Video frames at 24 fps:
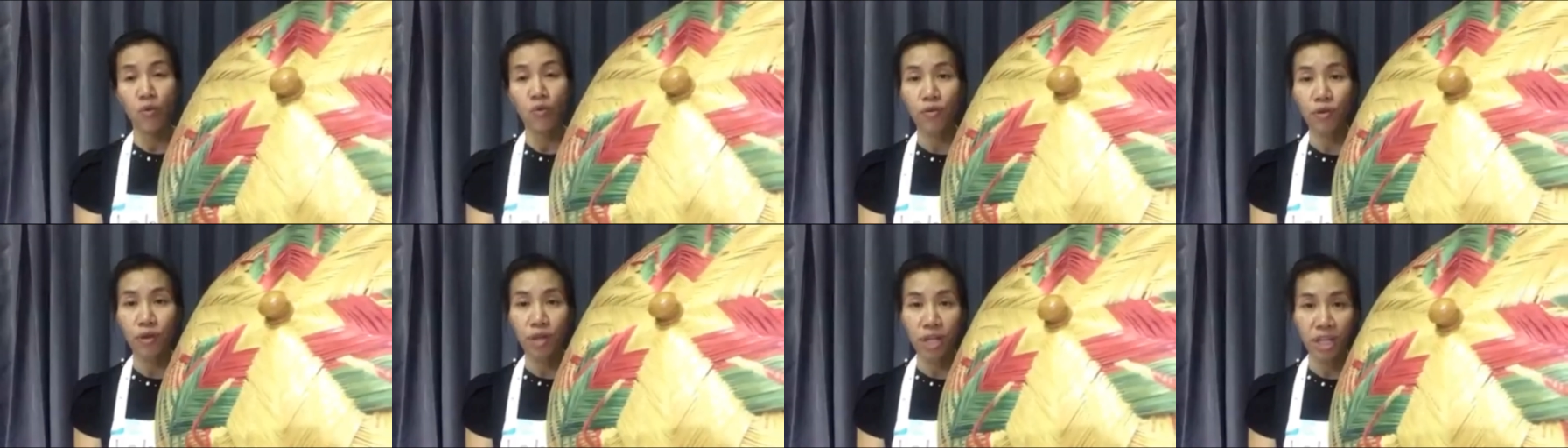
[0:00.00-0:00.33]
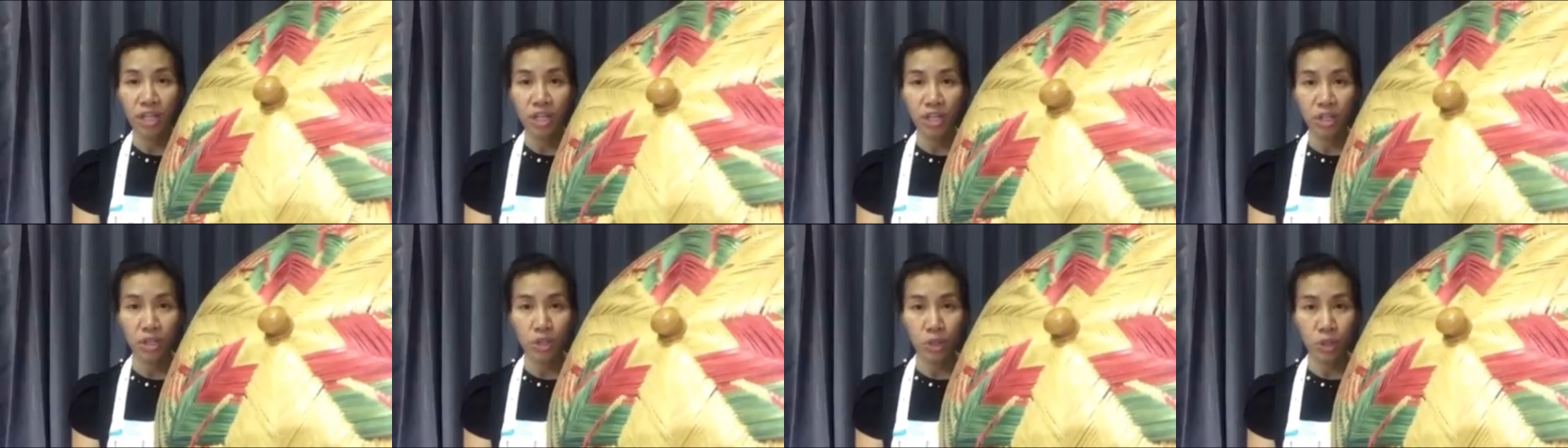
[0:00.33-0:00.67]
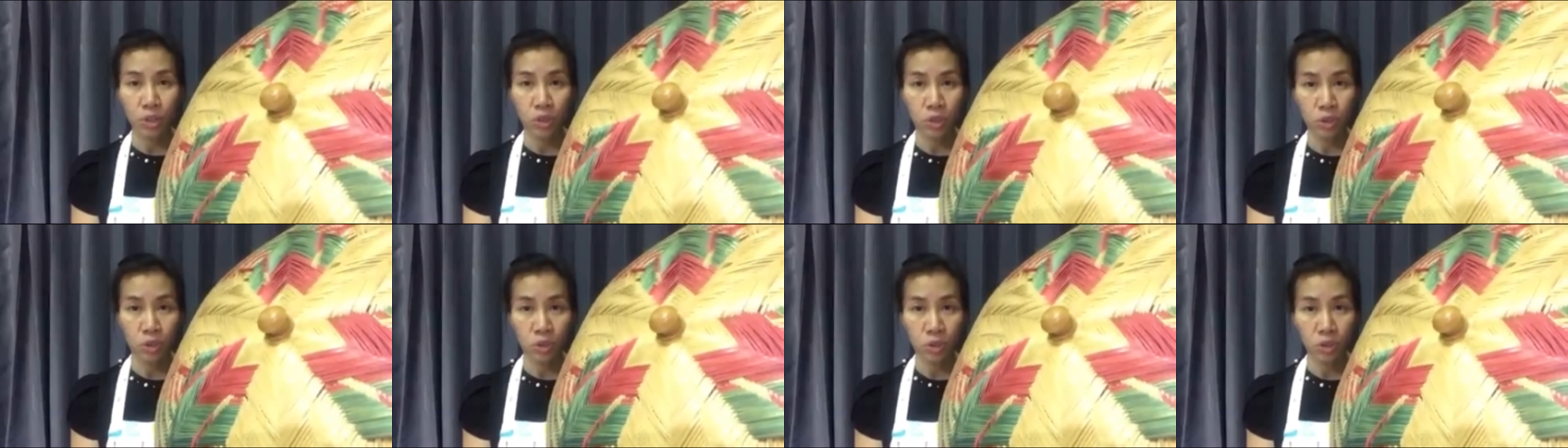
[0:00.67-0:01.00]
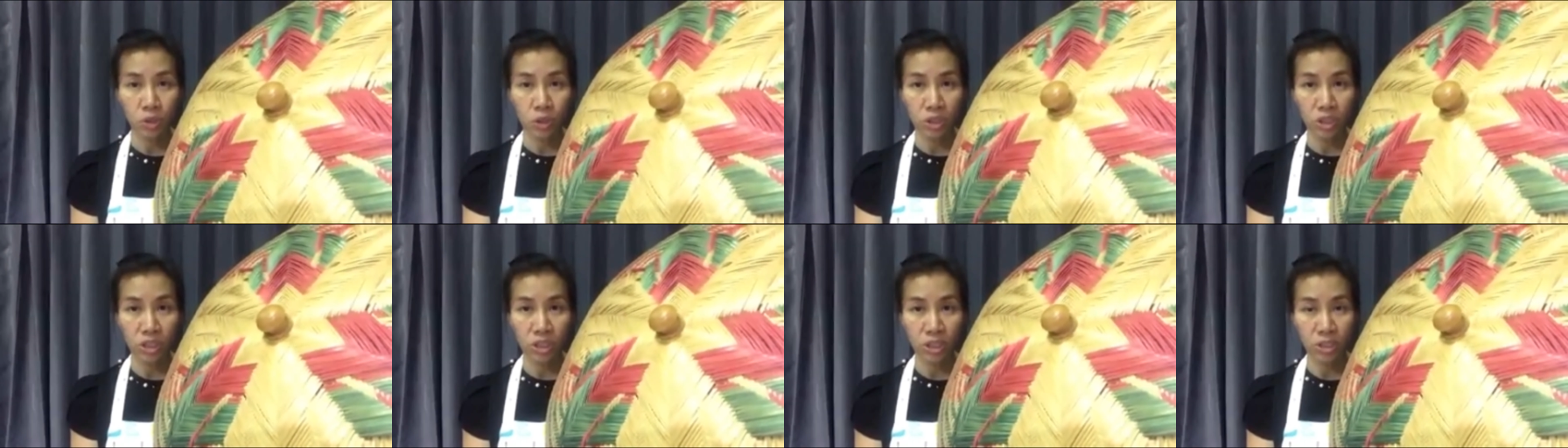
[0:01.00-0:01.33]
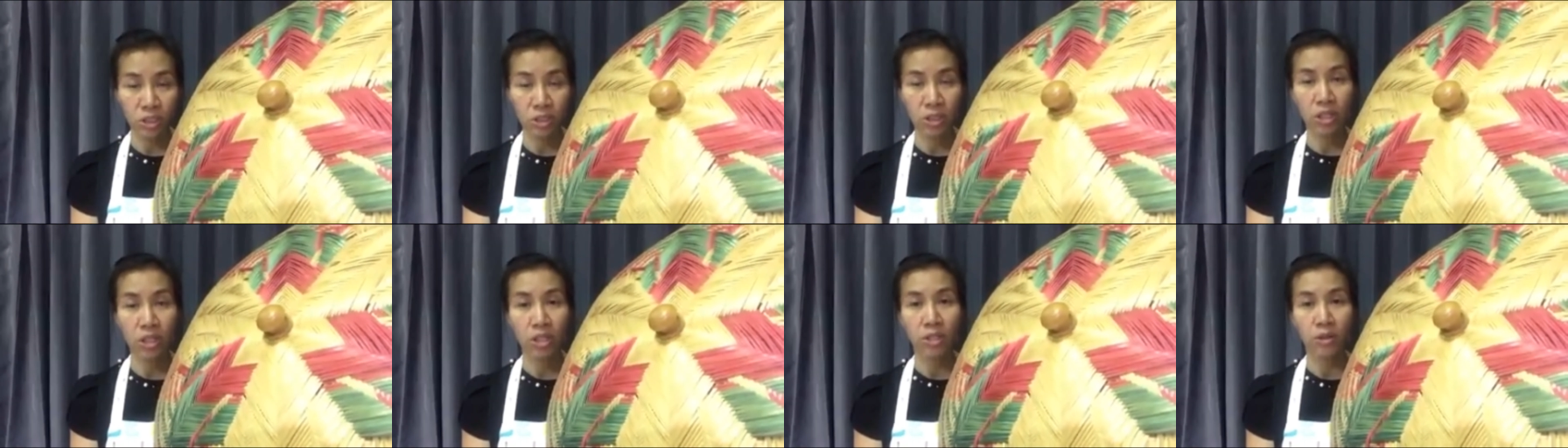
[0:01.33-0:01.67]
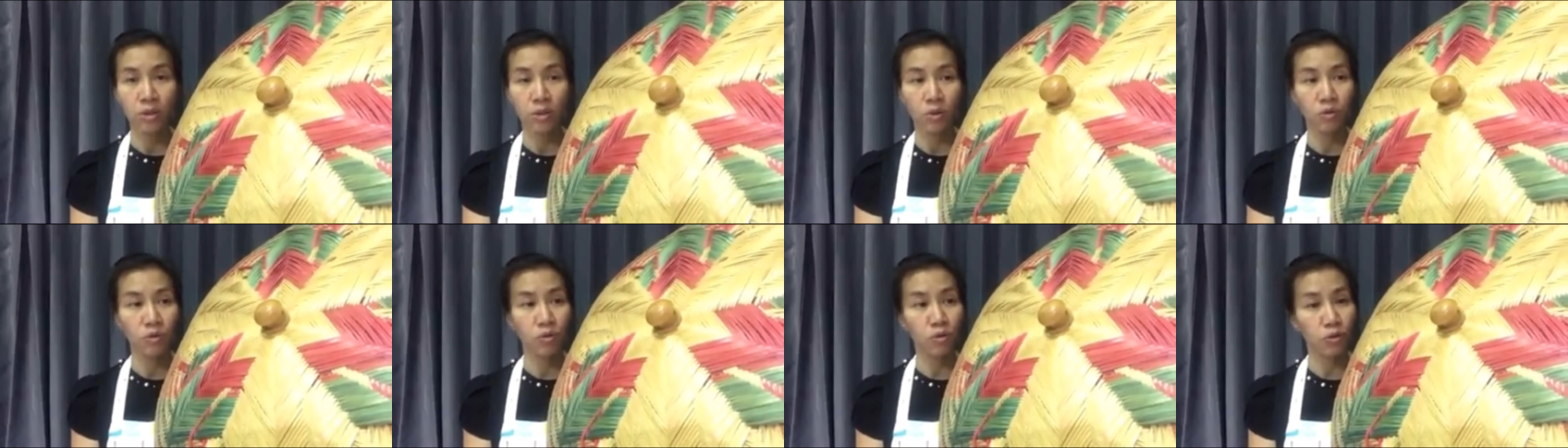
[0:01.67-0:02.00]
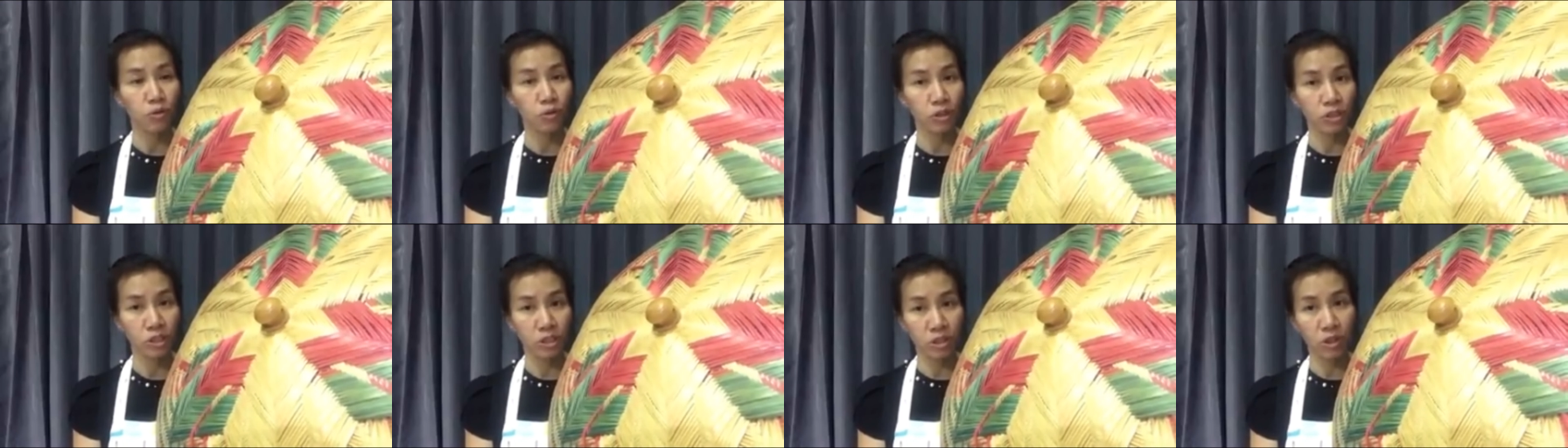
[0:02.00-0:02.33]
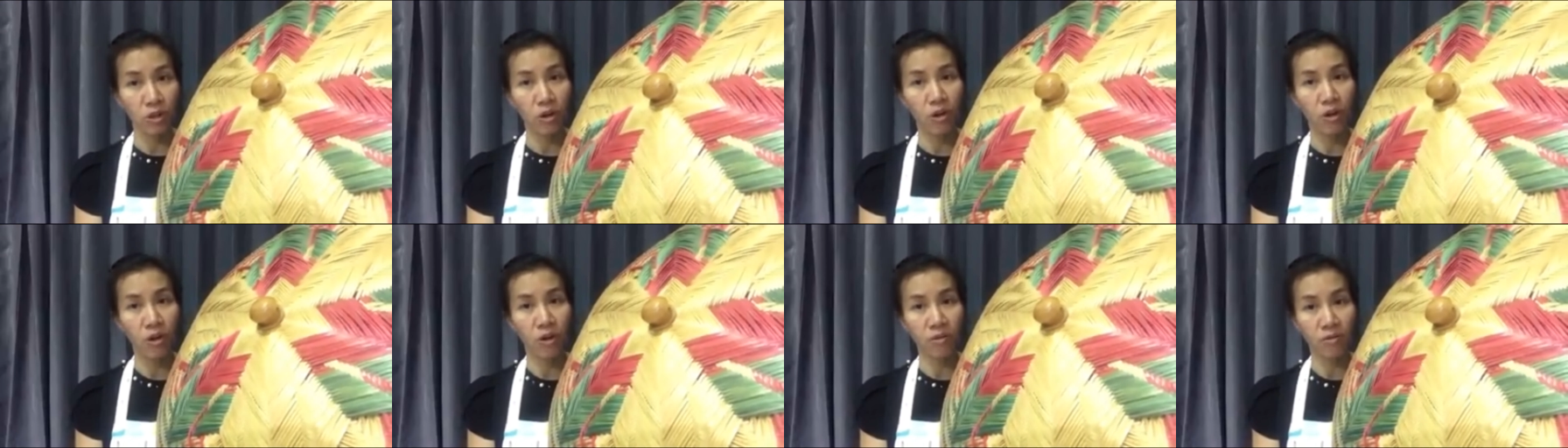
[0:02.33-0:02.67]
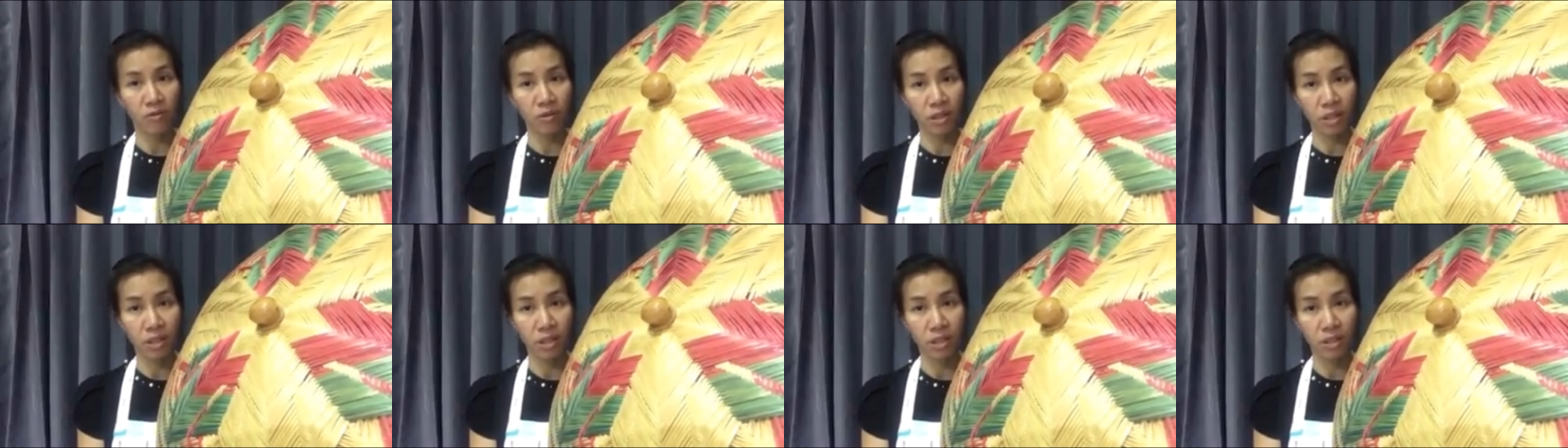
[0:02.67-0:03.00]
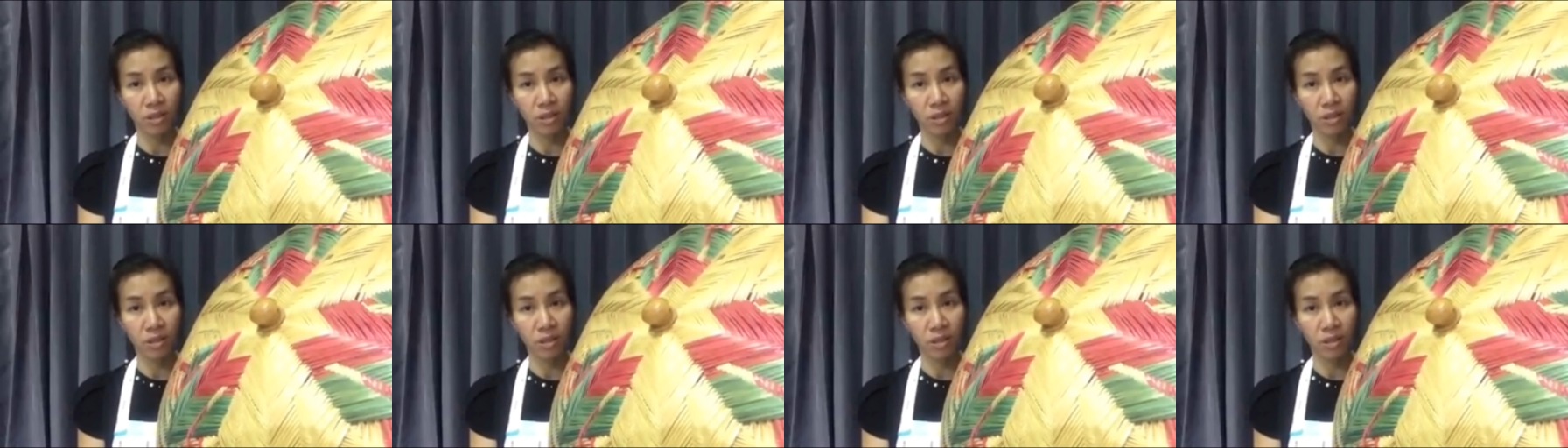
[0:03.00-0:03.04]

we use food cover